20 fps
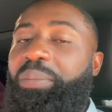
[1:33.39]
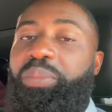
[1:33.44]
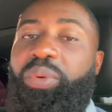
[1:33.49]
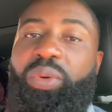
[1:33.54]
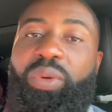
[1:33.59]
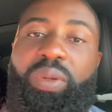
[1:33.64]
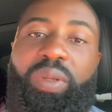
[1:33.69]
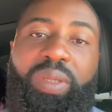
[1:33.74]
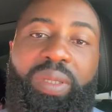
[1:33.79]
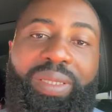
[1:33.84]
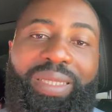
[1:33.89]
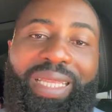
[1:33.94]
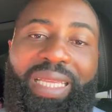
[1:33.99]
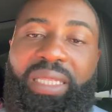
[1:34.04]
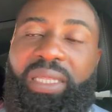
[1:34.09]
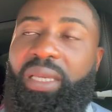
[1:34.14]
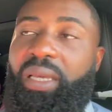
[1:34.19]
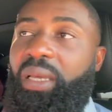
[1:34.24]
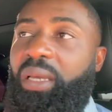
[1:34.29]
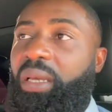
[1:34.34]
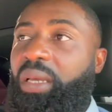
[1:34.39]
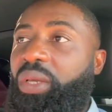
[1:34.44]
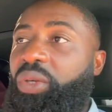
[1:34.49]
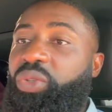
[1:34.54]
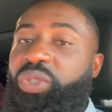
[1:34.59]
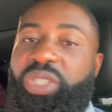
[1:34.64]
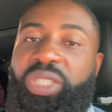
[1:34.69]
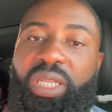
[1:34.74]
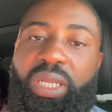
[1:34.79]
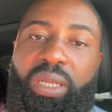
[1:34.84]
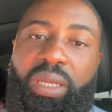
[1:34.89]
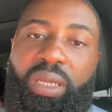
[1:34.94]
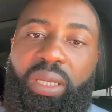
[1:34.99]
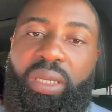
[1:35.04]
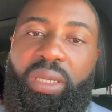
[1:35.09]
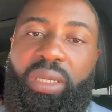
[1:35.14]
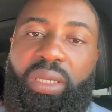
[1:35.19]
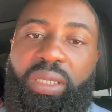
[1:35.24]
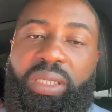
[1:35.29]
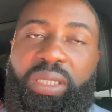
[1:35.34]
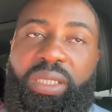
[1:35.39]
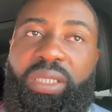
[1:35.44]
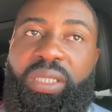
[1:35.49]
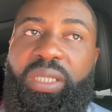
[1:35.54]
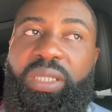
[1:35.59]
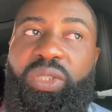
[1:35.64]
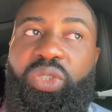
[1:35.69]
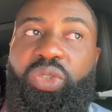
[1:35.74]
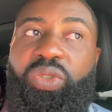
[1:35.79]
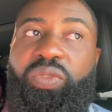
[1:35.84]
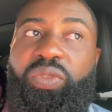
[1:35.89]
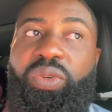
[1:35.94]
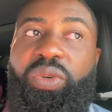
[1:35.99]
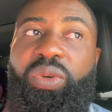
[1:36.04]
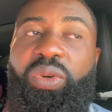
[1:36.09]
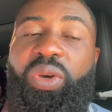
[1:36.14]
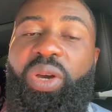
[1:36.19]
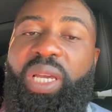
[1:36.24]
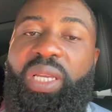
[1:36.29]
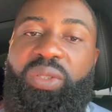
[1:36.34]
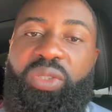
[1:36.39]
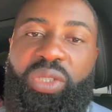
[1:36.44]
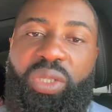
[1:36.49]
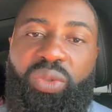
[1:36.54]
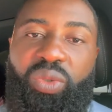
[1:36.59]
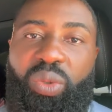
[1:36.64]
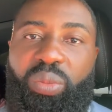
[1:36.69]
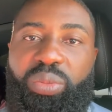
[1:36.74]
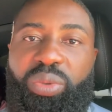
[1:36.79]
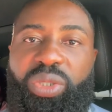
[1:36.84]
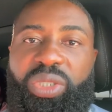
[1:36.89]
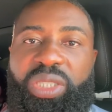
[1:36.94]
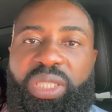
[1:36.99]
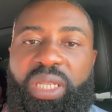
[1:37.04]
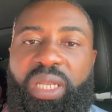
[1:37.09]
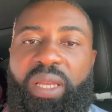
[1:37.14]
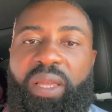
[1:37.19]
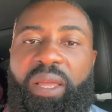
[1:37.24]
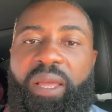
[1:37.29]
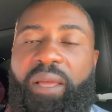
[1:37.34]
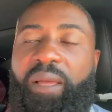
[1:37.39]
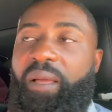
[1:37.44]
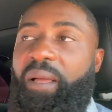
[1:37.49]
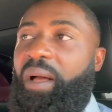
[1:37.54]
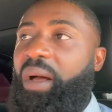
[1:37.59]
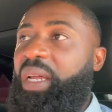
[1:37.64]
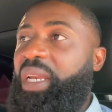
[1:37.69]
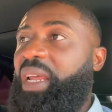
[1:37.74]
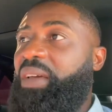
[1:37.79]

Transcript: peut être euh, utile si tu veux réussir ton projet en